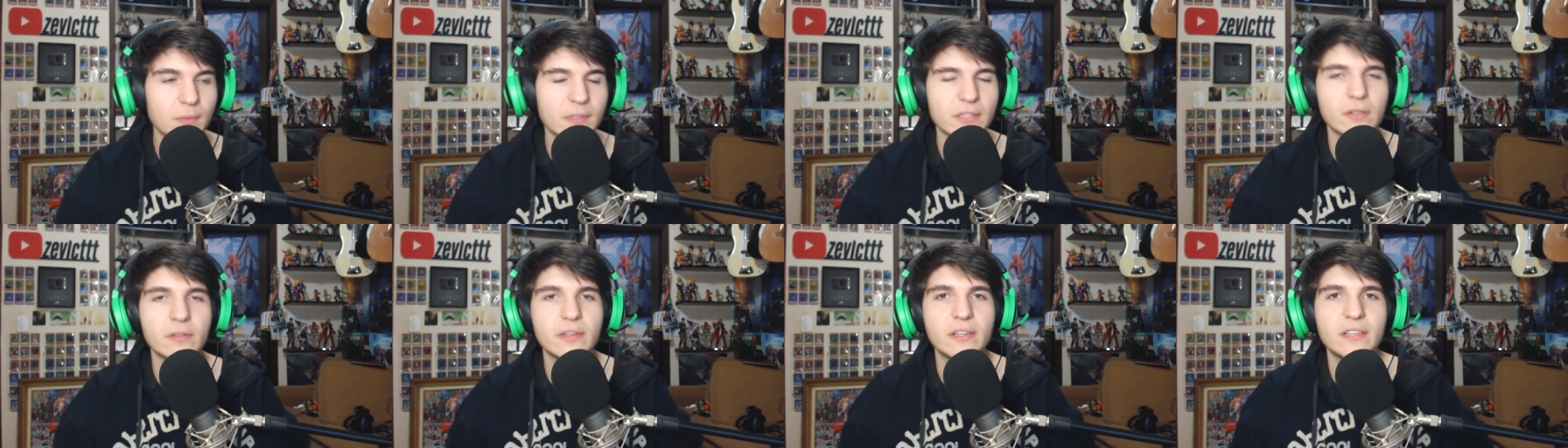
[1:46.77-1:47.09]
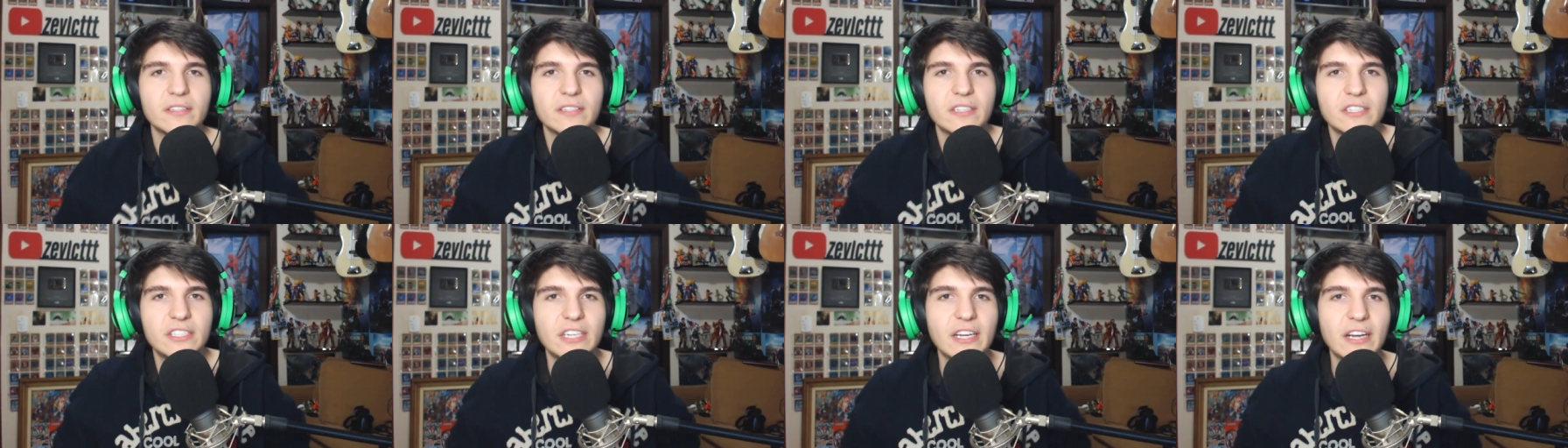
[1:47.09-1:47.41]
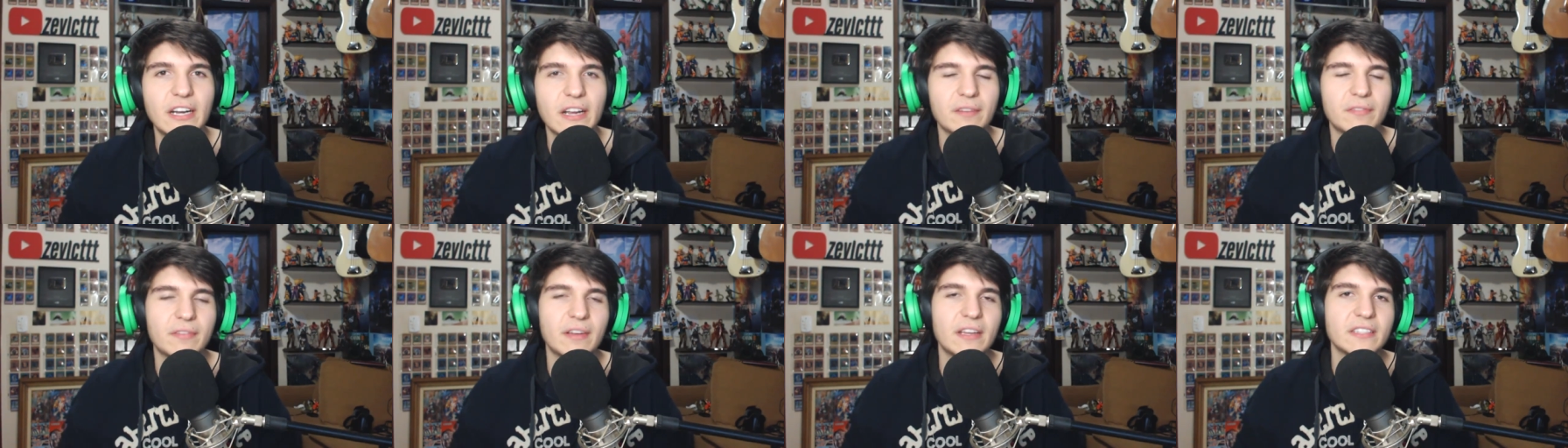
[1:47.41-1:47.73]
mas eu decidi
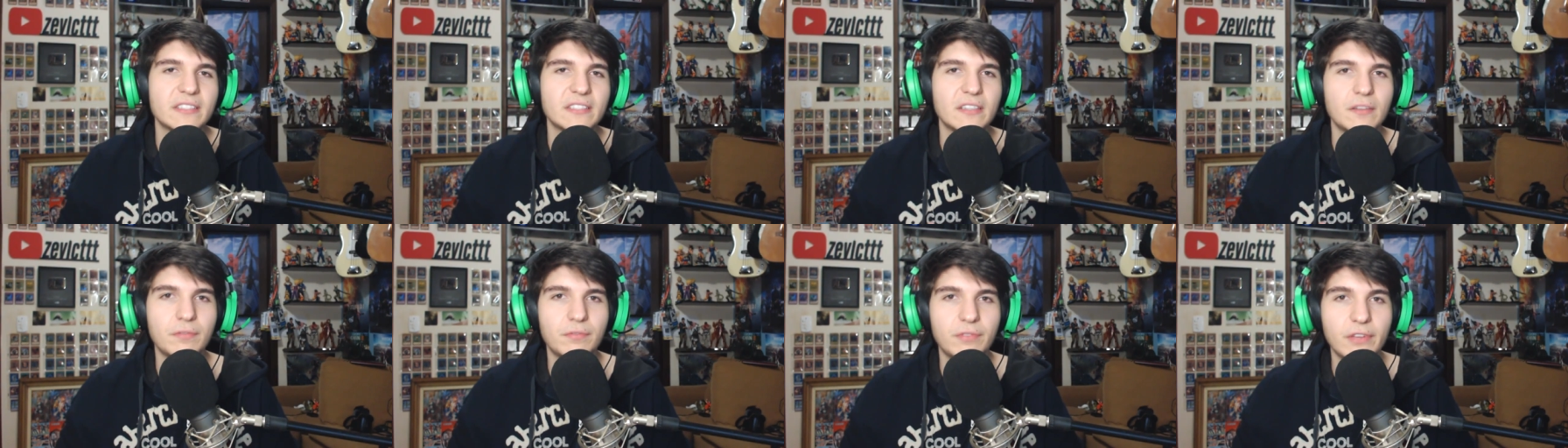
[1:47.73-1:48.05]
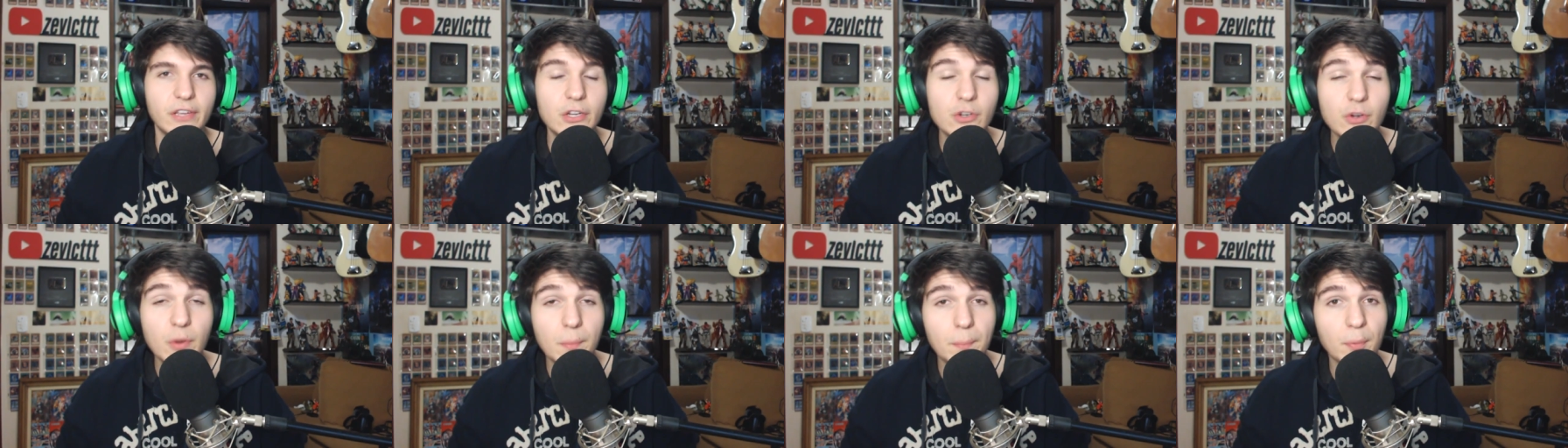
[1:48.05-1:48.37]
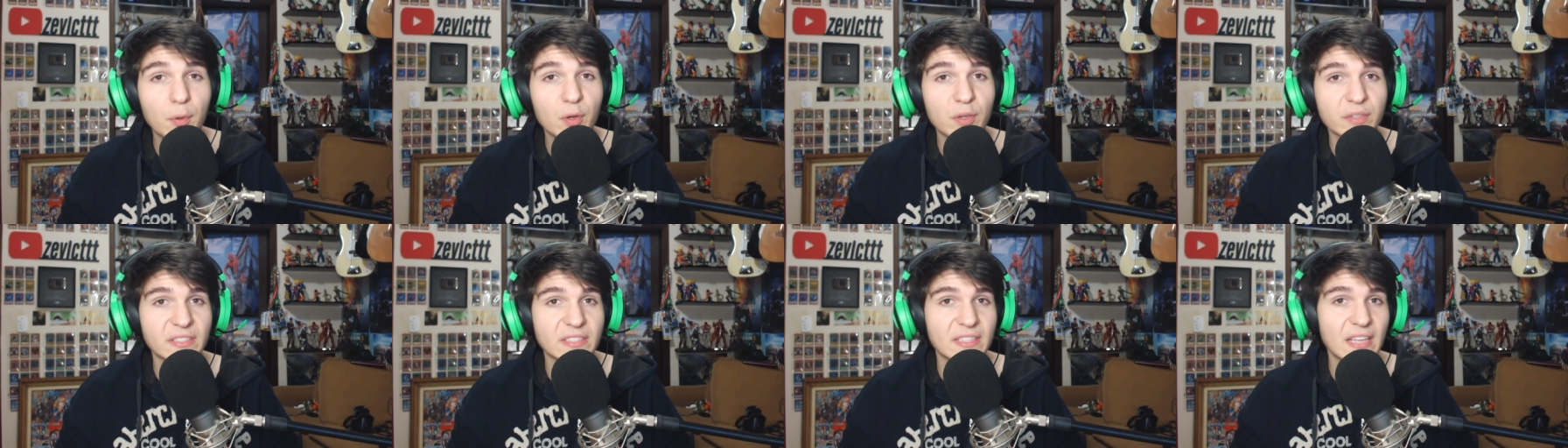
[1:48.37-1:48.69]
gravar esse vídeo e
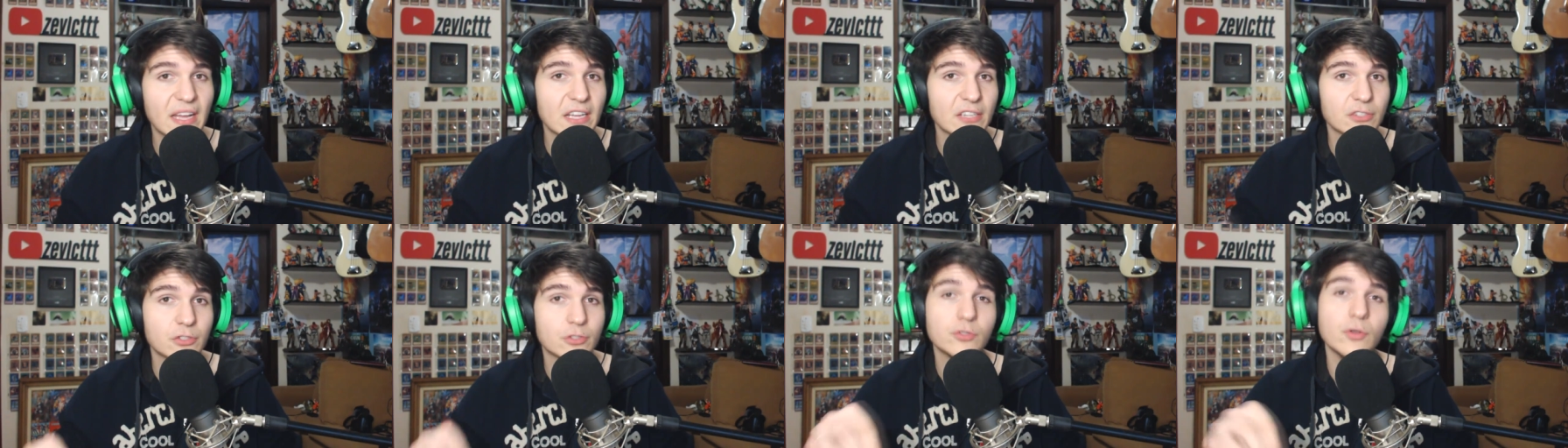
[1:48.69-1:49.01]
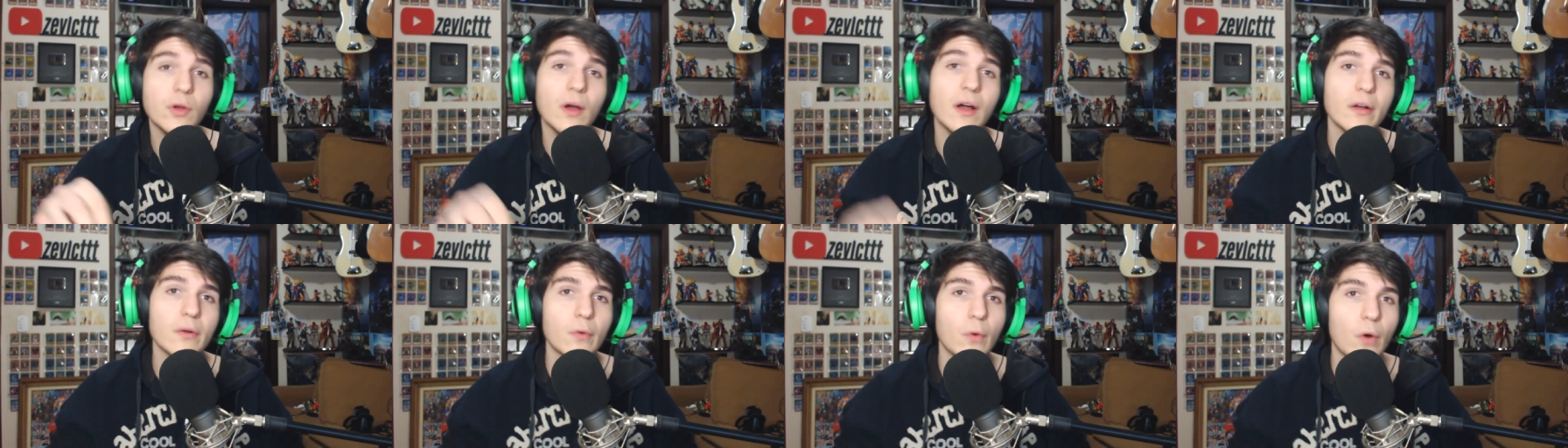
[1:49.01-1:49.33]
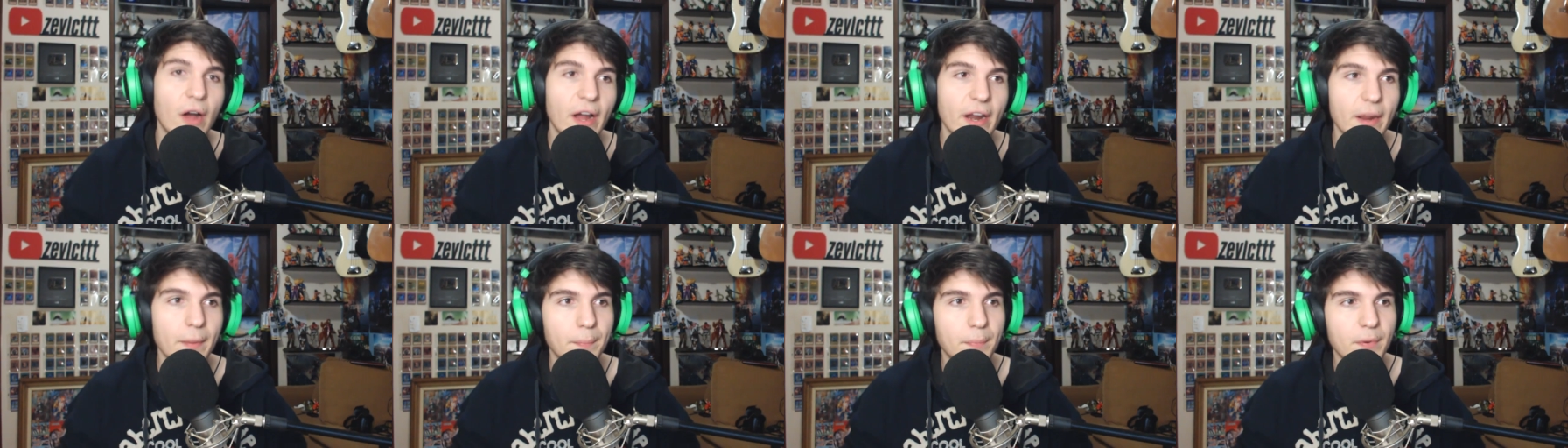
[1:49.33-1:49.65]
postar só
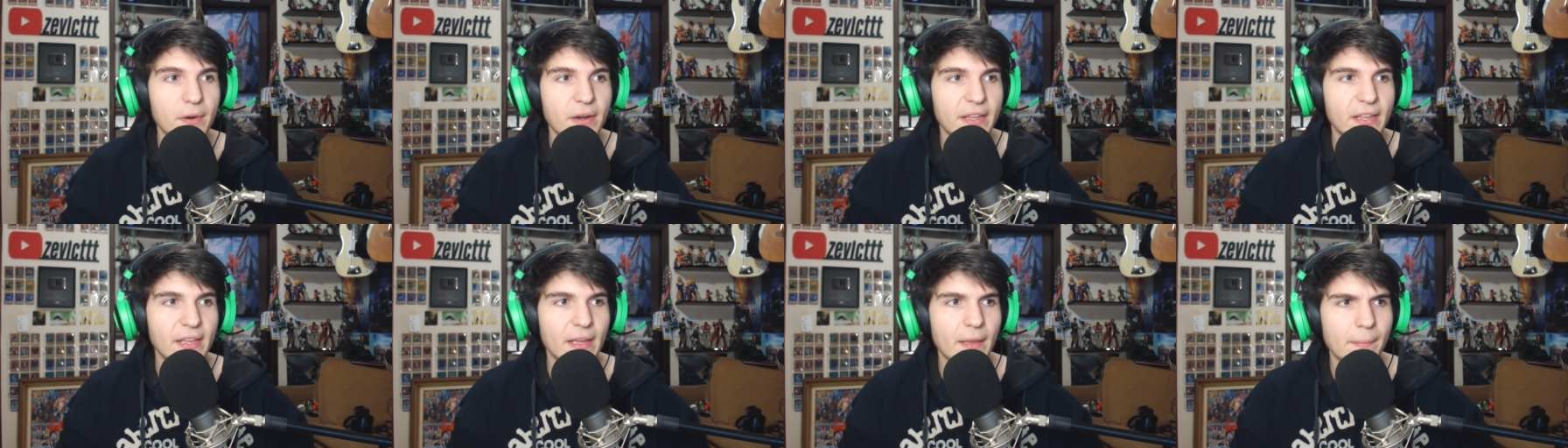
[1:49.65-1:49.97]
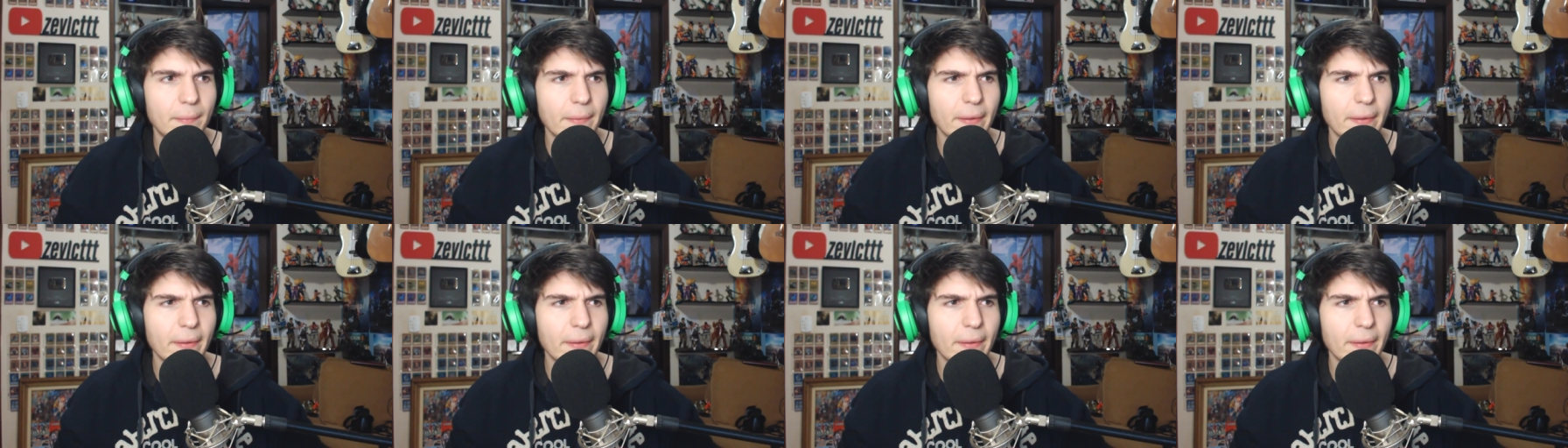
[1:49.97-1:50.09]
agora porque,